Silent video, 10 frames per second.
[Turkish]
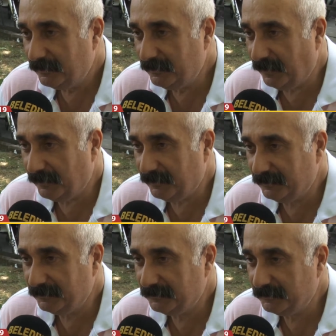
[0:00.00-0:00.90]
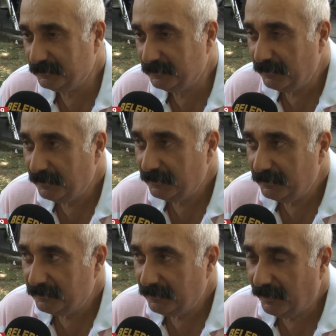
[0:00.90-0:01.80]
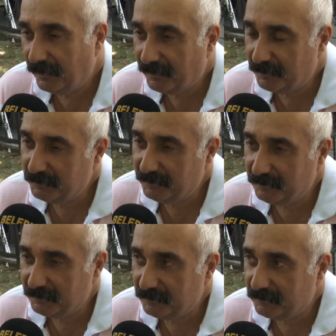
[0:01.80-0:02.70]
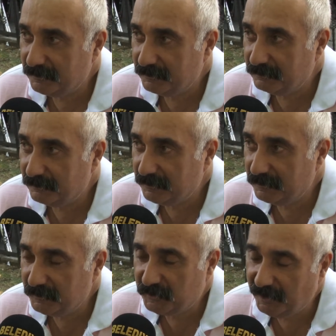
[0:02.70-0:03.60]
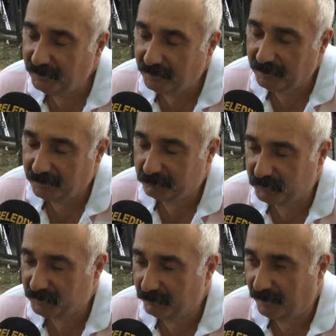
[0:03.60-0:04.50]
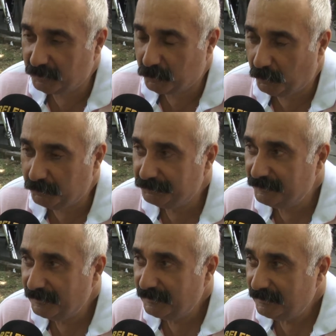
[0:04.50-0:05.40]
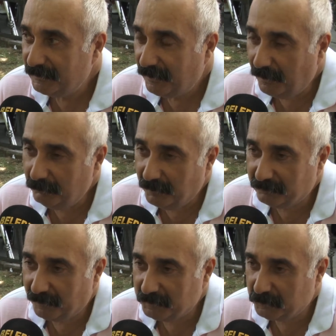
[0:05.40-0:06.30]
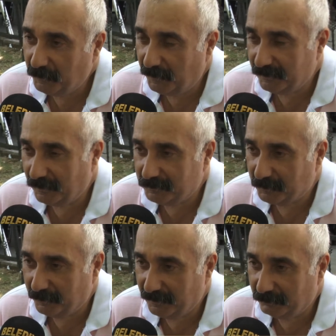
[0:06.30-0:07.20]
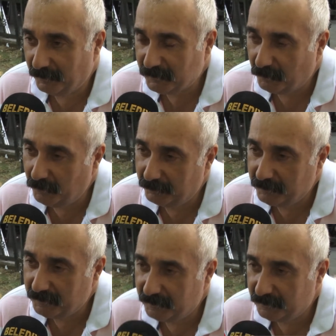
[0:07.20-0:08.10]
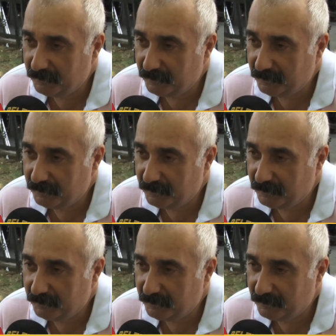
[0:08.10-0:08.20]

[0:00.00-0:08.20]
Yani herhangi bir şeye gitmiştim en son emlak vergisi falan yatırmaya yani. Başka öyle bir